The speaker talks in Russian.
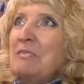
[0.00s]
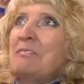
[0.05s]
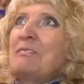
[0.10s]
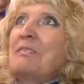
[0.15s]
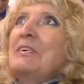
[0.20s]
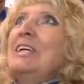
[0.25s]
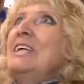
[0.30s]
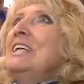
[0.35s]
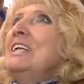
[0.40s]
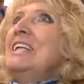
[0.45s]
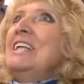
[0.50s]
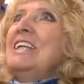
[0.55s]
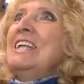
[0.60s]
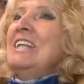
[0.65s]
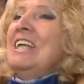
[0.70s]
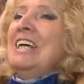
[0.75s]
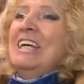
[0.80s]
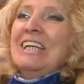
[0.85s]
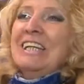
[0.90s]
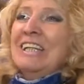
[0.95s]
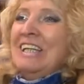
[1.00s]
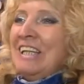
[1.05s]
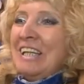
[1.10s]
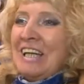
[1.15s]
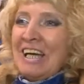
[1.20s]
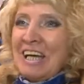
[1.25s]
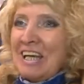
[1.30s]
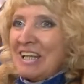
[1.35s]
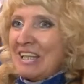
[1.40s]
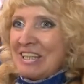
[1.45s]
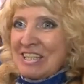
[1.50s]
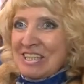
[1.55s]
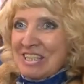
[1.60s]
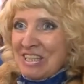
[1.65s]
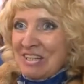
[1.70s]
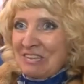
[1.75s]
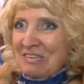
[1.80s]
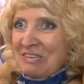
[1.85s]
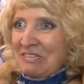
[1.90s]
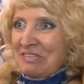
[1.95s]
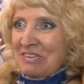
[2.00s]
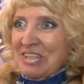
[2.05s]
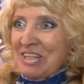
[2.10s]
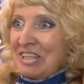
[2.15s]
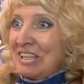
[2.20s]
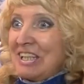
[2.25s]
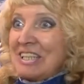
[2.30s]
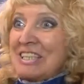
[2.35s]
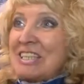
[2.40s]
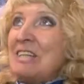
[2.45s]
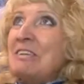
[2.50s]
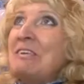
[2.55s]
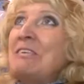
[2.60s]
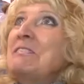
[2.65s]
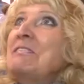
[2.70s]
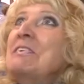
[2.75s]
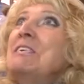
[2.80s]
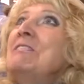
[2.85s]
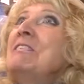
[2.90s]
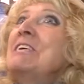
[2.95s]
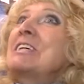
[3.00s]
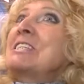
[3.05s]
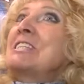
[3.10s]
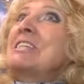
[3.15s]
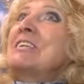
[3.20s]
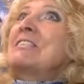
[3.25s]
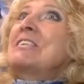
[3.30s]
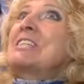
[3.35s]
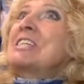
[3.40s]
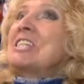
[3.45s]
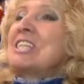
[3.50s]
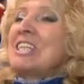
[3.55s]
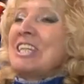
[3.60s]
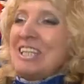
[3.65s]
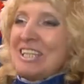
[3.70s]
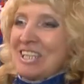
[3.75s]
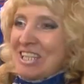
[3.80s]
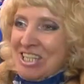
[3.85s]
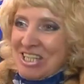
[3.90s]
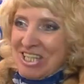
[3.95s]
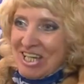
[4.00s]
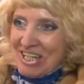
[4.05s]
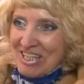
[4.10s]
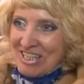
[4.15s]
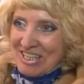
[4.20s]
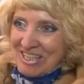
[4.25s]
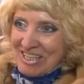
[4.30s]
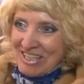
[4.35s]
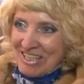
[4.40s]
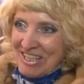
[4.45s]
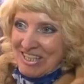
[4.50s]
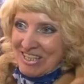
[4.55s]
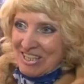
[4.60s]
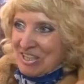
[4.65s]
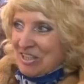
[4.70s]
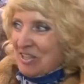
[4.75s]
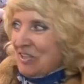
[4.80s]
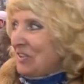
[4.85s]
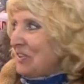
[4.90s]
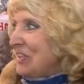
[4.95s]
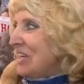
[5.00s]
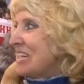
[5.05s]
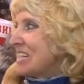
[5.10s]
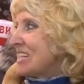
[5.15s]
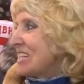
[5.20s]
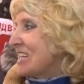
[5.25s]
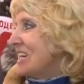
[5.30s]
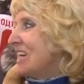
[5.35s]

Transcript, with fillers: были на самом, на самом небесной вышине счастья, что у нас